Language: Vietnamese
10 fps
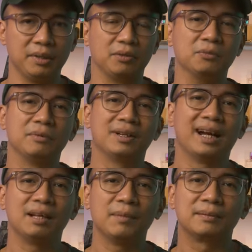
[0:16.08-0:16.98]
mình cũng
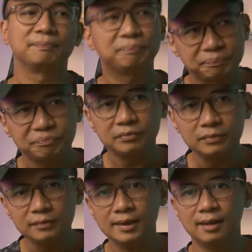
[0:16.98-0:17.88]
khá là bận.
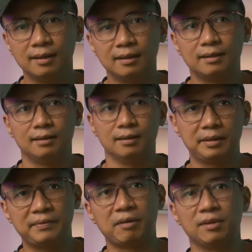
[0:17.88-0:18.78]
À,
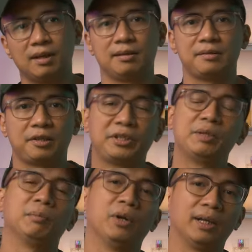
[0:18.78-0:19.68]
hy vọng là sau
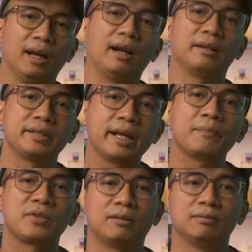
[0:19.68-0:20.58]
khi mà mọi cái nó
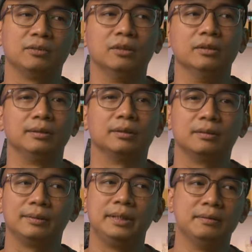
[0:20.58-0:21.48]
setup xong rồi
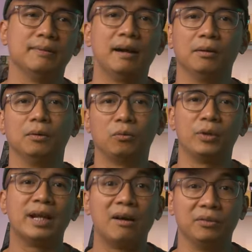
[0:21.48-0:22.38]
nó đi vào
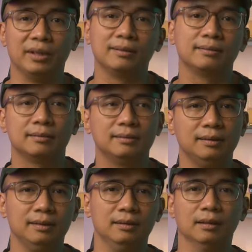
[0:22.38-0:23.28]
quỹ đạo rồi
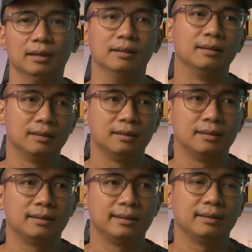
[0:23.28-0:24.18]
thì uh,
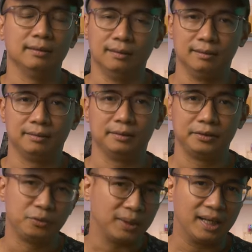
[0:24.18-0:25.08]

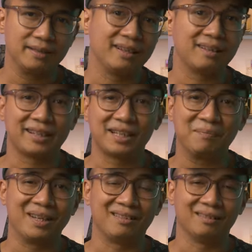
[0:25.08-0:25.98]
uh, chúng ta sẽ anh
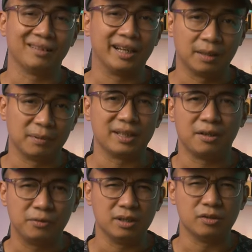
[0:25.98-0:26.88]
em mình lại gặp với
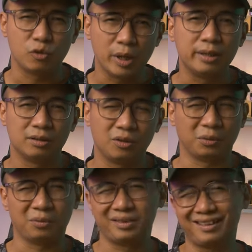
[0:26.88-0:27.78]
nhau thường xuyên
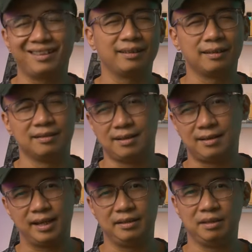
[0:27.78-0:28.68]
còn chắc là cái thời
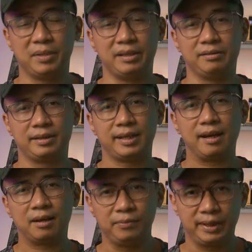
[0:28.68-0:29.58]
gian này thì mình
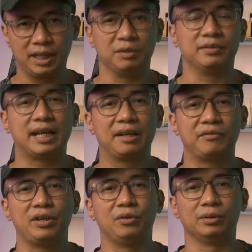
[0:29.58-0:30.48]
sẽ không thể nào ra
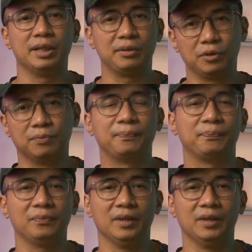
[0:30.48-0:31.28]
video được liên tục